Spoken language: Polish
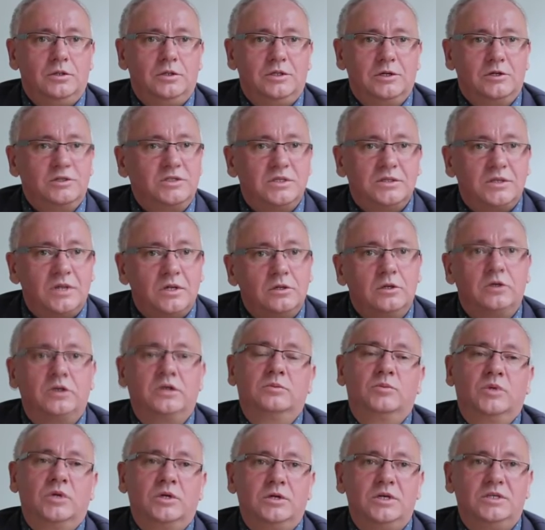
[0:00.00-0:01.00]
nie tylko z
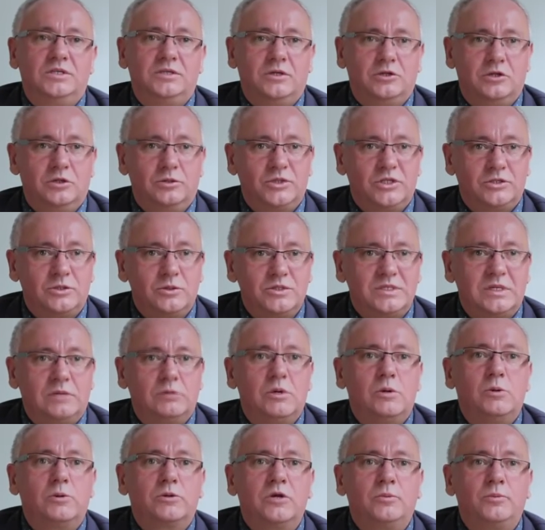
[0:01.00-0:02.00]
dyktatorem, jest niedobrze z tą
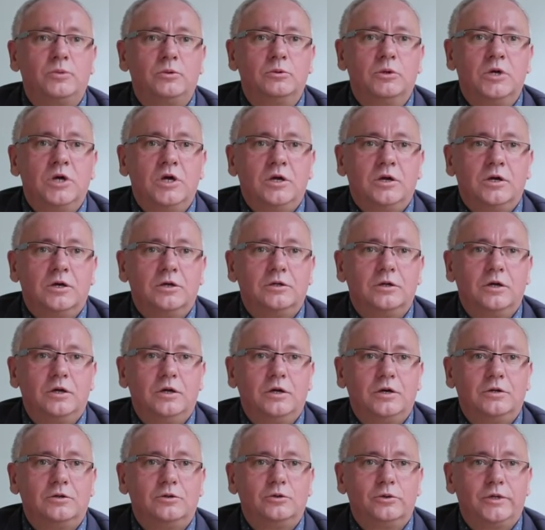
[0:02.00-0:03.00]
całą Europą,
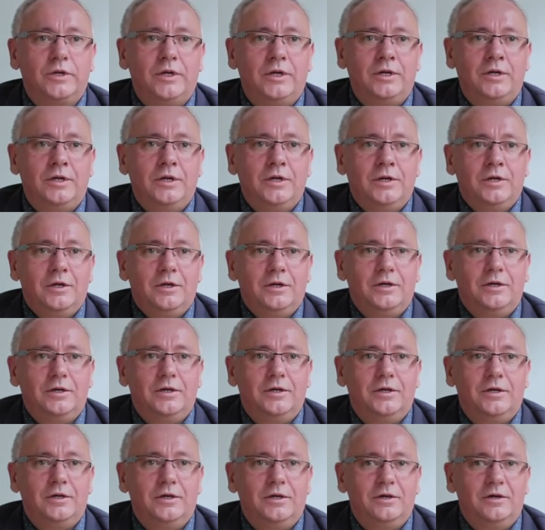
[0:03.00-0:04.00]
e, która
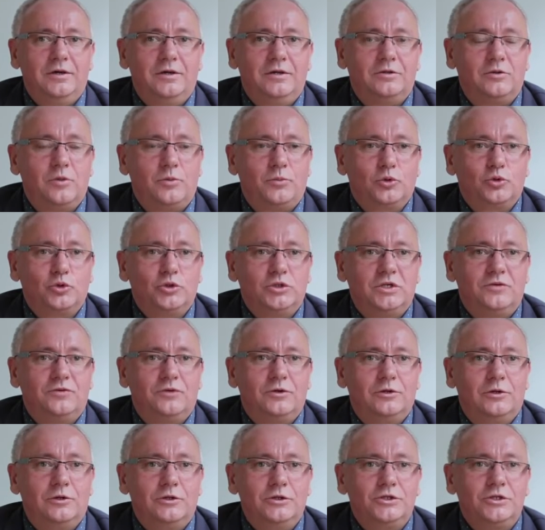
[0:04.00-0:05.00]
e, to poczucie
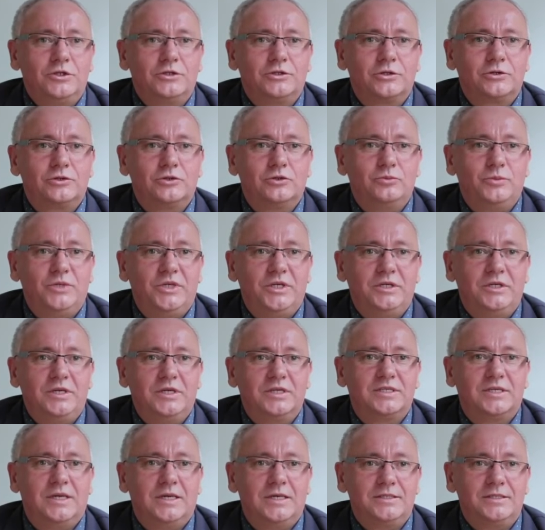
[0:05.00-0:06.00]
wolności,
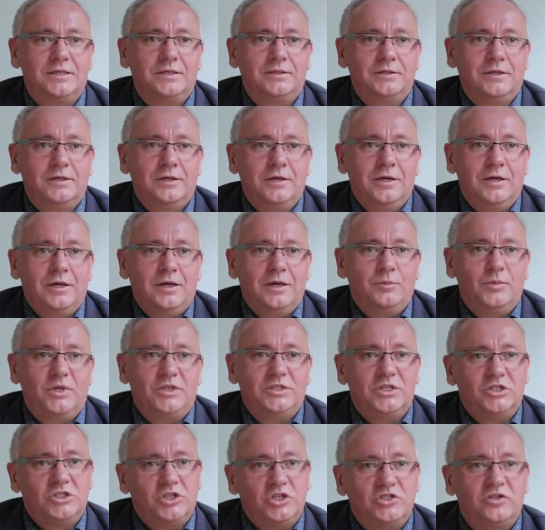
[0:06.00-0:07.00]
zrozumienia, zasad
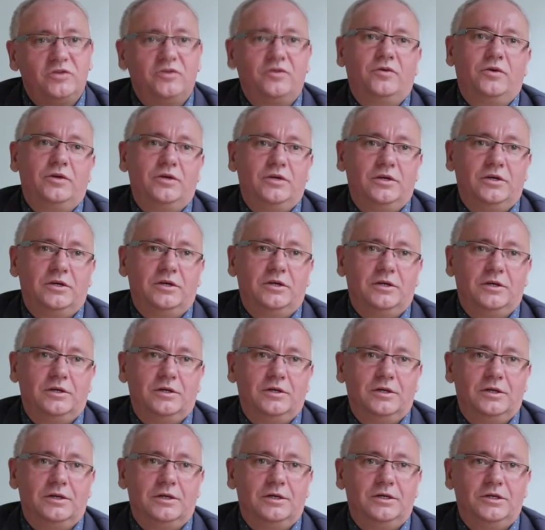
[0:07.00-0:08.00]
ma też gdzieś, e,
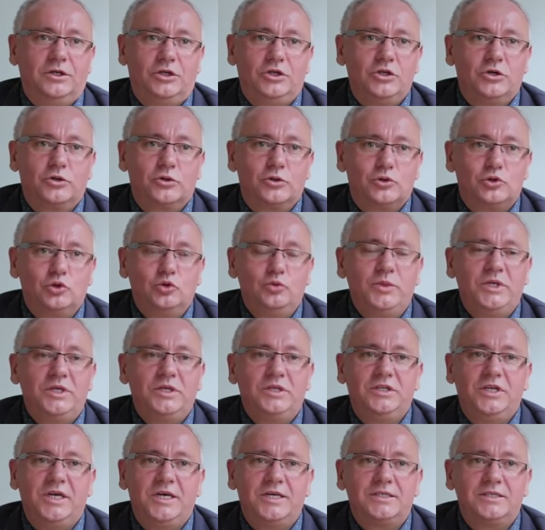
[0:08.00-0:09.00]
ich nie
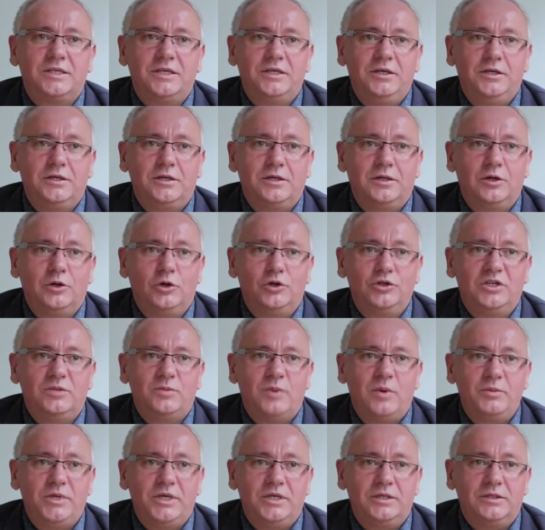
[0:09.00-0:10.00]
rozumie, nie chce ich, o
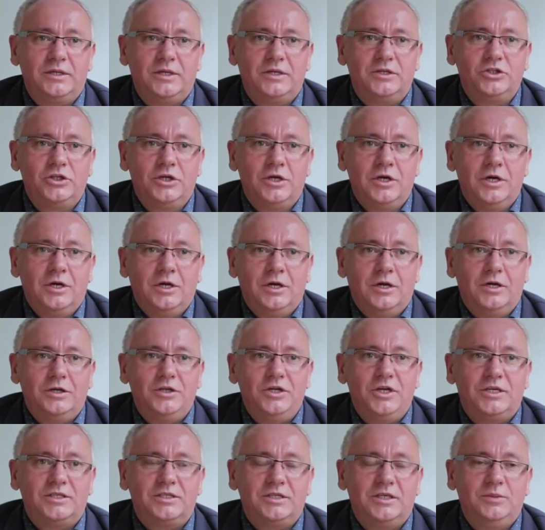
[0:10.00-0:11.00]
nich pamiętać,
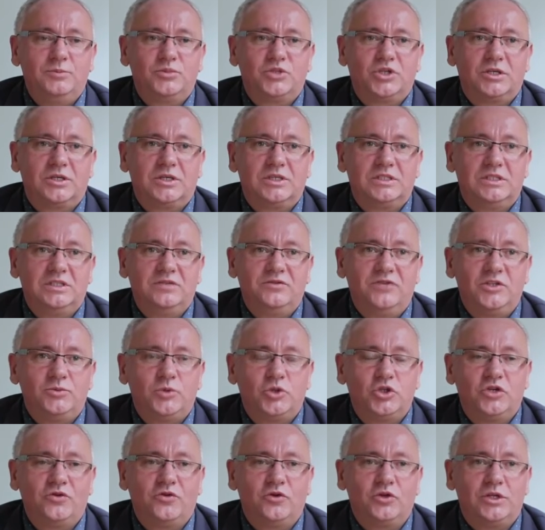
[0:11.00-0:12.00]
nie chce im przekazywać,
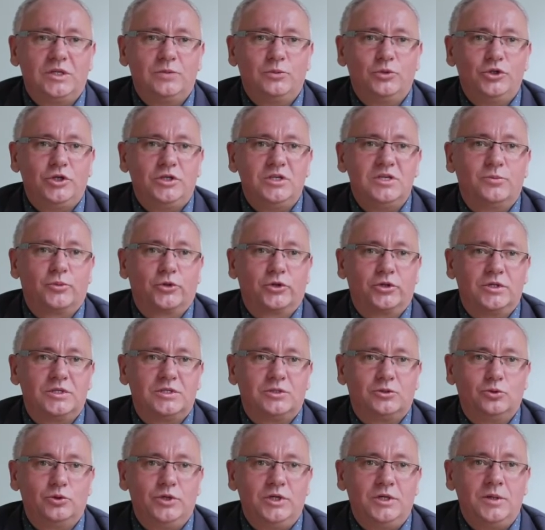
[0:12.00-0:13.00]
przeciwko temu nikt nie
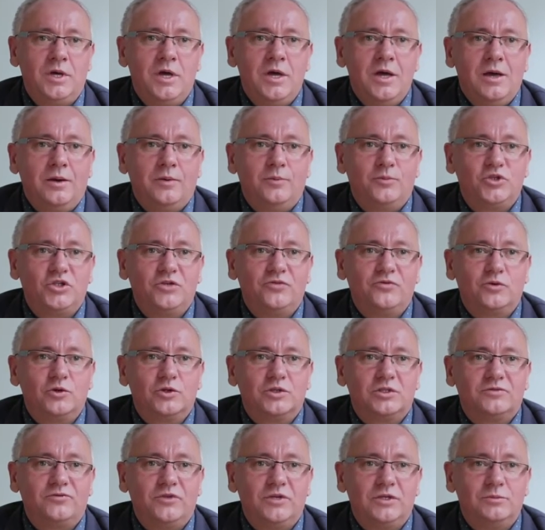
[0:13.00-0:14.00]
protestuje,
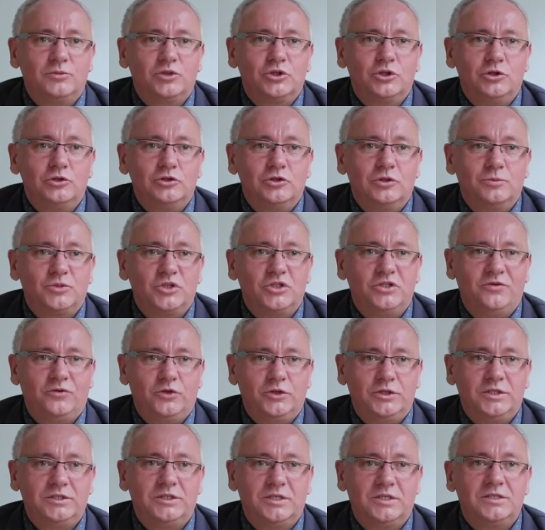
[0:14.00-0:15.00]
przeciwko swoim rządom,
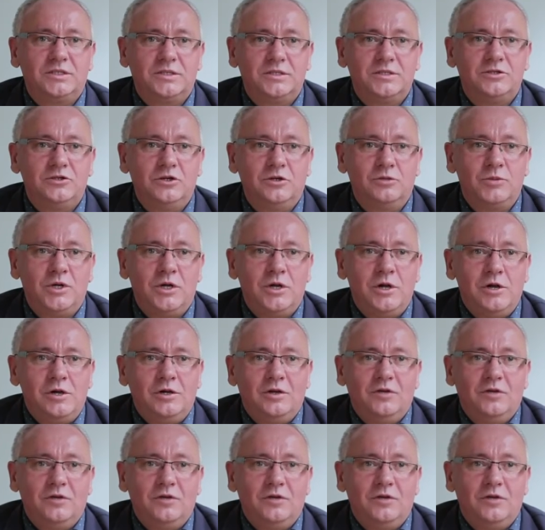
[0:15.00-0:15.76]
przeciwko tych decyzjom,